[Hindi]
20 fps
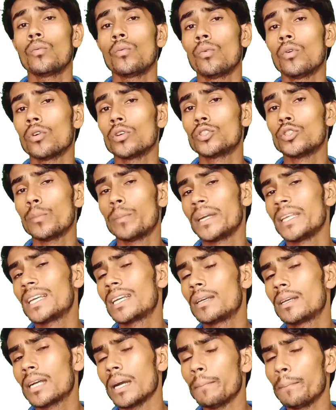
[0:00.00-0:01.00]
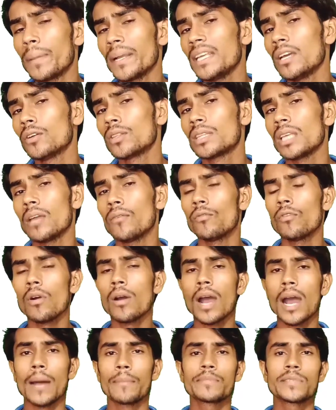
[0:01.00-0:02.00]
वो जो बड़ी कंपनी होती है वो
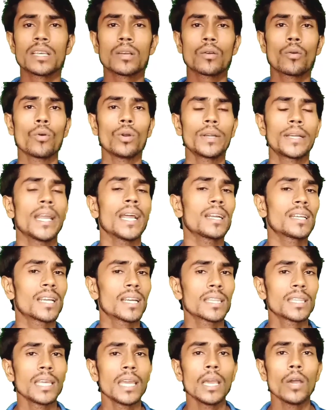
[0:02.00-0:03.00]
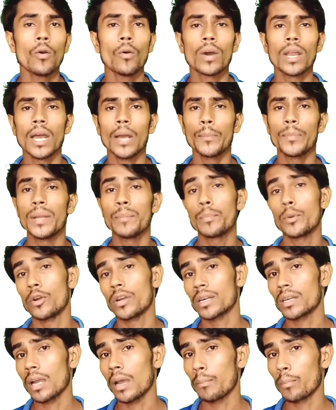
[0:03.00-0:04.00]
आपसे कॉन्टैक्ट करती है और अपने
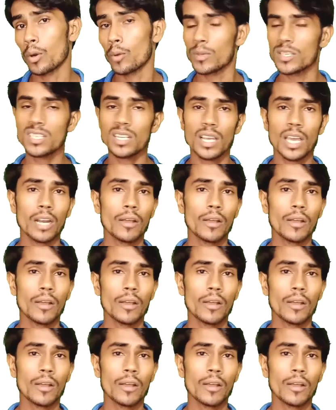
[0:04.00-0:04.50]
प्रोडक्ट का प्रमोशन